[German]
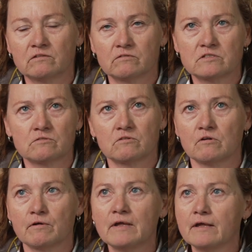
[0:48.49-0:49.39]

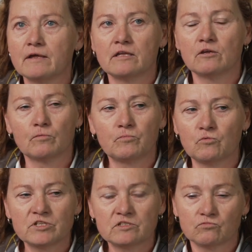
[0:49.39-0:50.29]
also ich habe
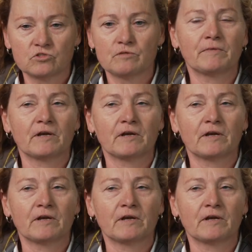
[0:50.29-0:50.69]
alles, was ich